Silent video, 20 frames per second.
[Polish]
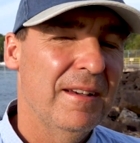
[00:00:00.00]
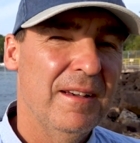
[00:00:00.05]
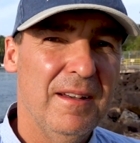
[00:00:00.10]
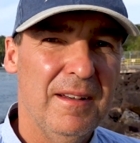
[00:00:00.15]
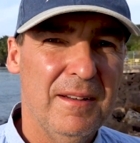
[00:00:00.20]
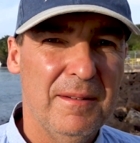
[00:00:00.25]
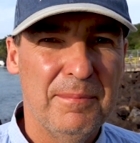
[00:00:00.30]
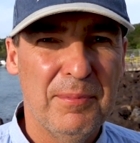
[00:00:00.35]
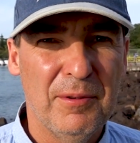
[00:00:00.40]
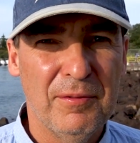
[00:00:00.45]

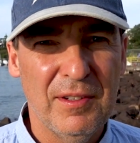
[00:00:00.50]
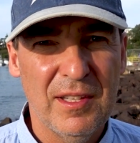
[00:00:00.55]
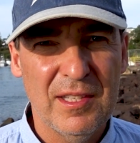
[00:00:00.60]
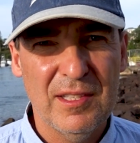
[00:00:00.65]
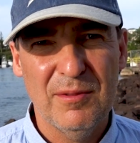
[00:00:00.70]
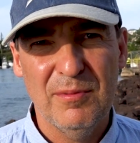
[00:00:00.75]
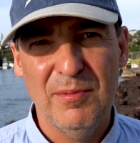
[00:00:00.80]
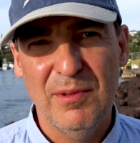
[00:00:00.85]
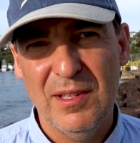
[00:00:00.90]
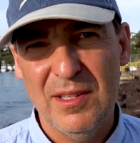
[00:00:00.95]
e,
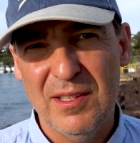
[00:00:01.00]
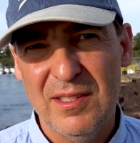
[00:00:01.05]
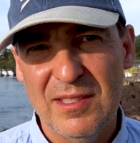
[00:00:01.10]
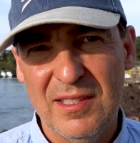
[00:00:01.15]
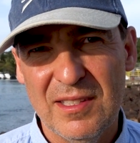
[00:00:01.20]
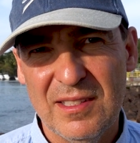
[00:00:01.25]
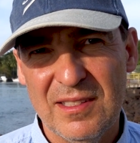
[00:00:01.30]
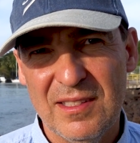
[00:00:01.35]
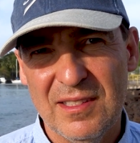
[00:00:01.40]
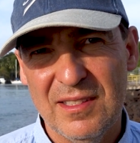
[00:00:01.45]
powiedzmy
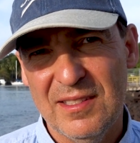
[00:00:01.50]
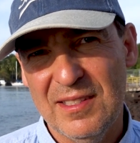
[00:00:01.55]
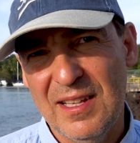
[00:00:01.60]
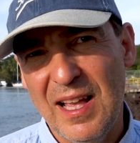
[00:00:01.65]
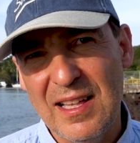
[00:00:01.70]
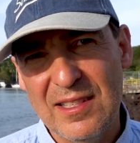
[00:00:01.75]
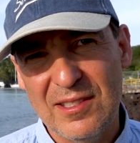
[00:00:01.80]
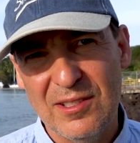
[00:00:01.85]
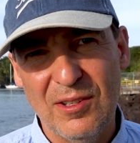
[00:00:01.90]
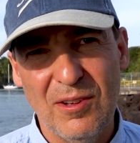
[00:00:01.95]
z, z
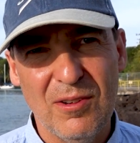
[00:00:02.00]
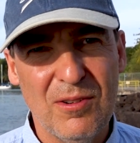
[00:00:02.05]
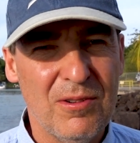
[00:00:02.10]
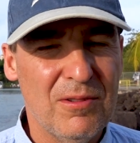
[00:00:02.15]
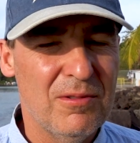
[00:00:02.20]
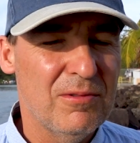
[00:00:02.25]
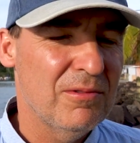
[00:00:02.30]
Azją